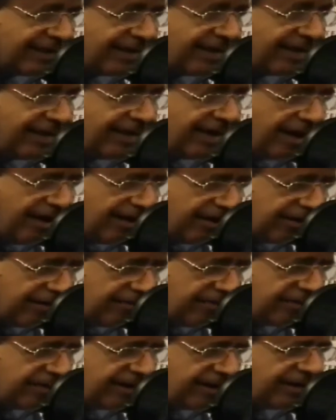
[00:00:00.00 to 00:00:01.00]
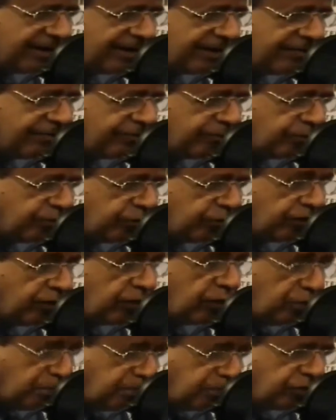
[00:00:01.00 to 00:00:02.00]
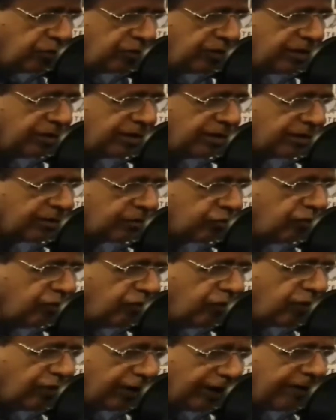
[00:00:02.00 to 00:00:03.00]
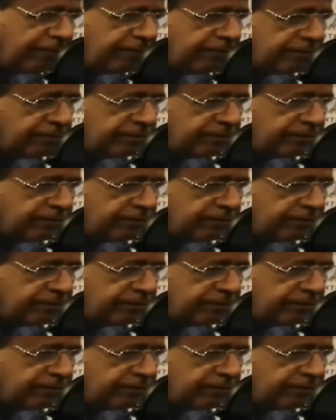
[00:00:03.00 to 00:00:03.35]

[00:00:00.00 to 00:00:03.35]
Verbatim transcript: et arriver et vous pouvez obtenir tous vos rêves.